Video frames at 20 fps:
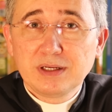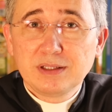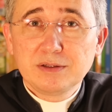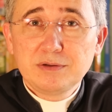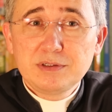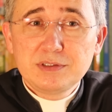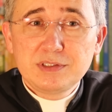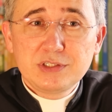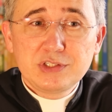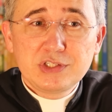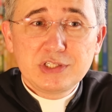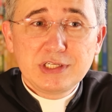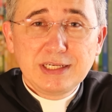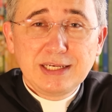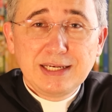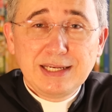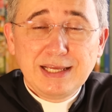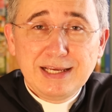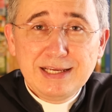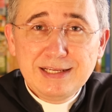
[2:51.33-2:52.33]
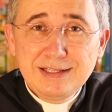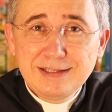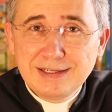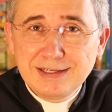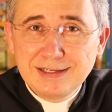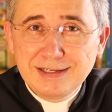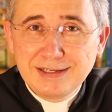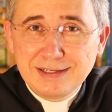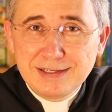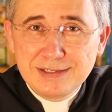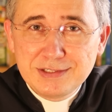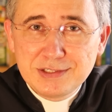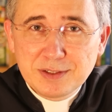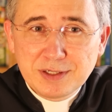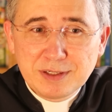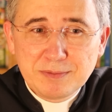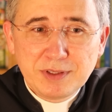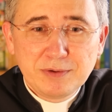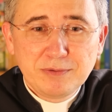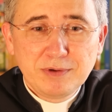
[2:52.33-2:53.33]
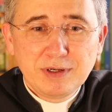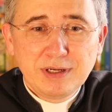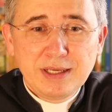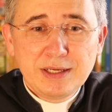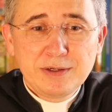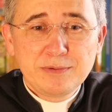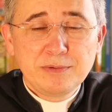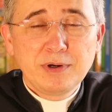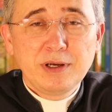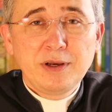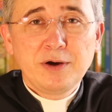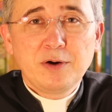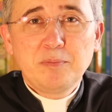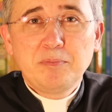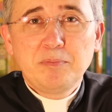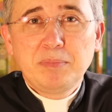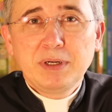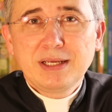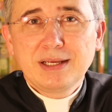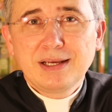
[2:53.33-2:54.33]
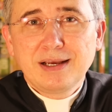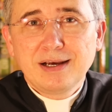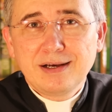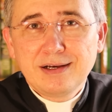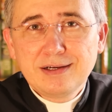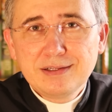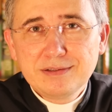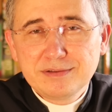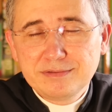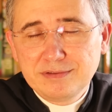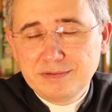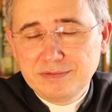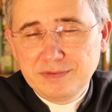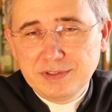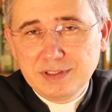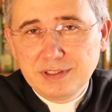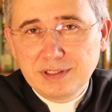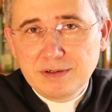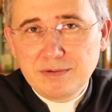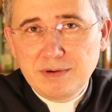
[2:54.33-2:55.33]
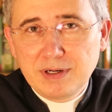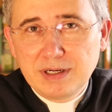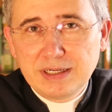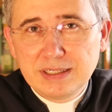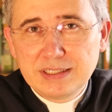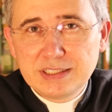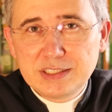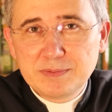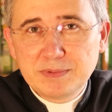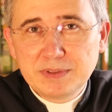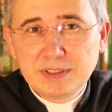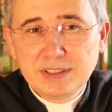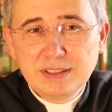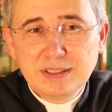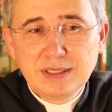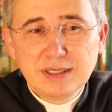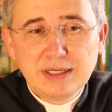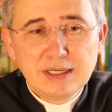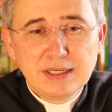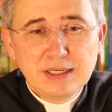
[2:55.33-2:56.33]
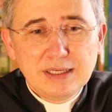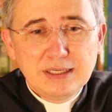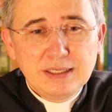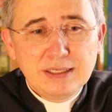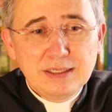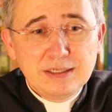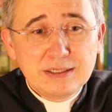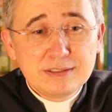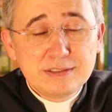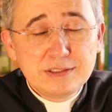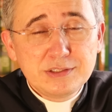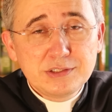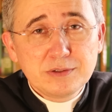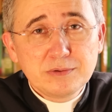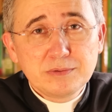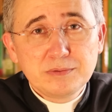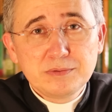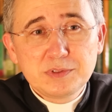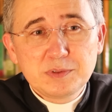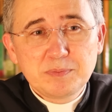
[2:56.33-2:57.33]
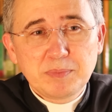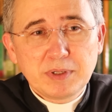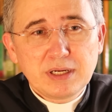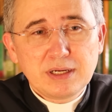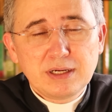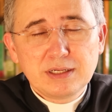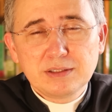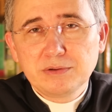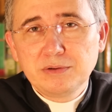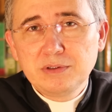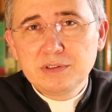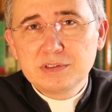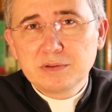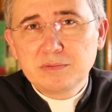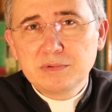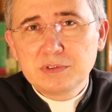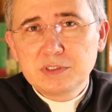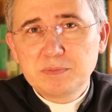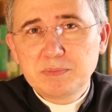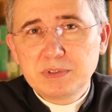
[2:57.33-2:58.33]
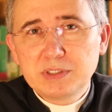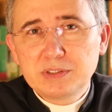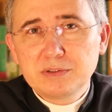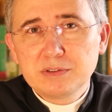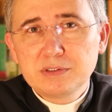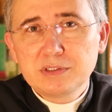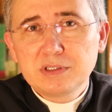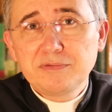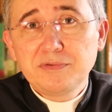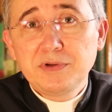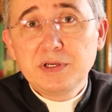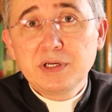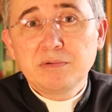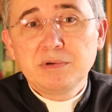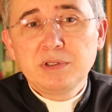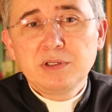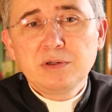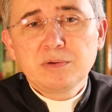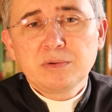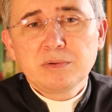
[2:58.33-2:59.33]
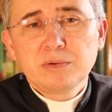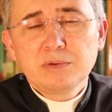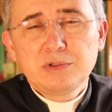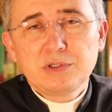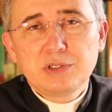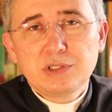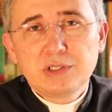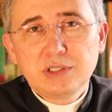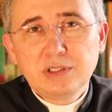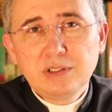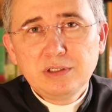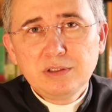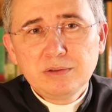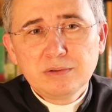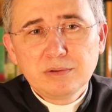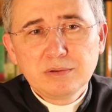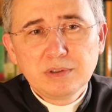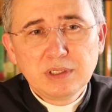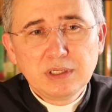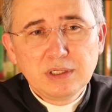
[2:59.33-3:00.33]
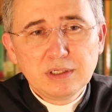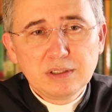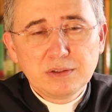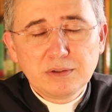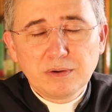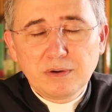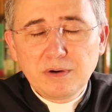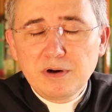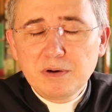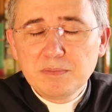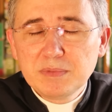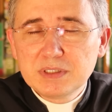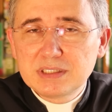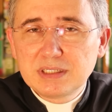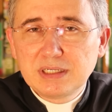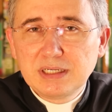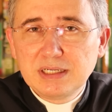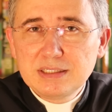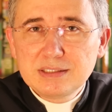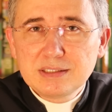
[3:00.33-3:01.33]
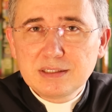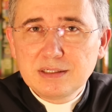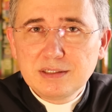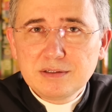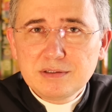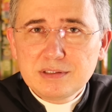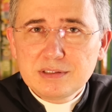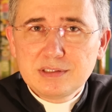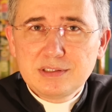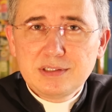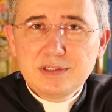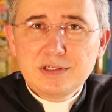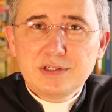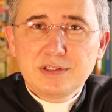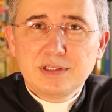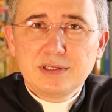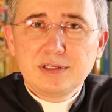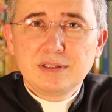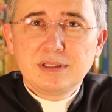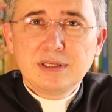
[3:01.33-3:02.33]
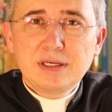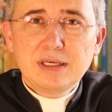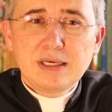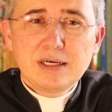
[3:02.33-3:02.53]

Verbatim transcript: Não existe lei da igreja que o leigo é obrigado a viver na quaresma. Né? E existem alguns pregadores, algumas pessoas que ficam incutindo normas, leis que não existem, né?